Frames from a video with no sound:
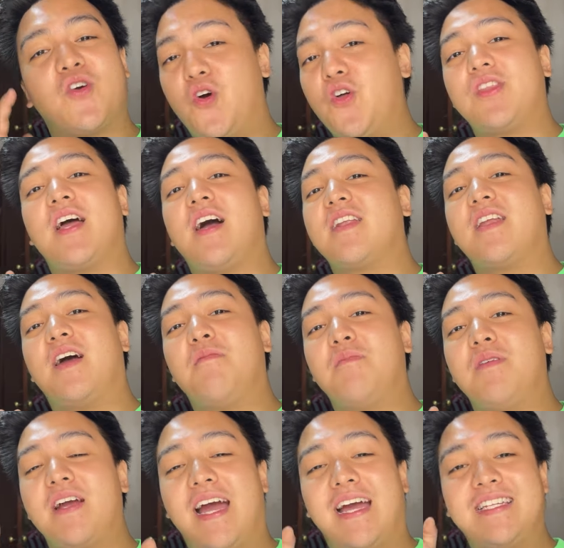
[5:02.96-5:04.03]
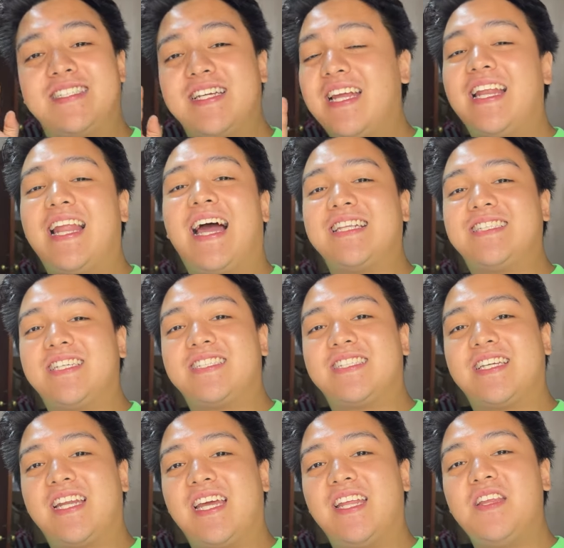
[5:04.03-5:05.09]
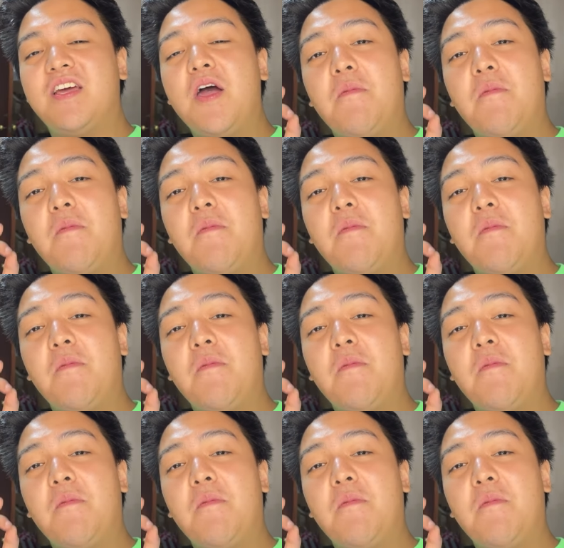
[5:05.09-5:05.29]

contact number, andyan lahat sa screen.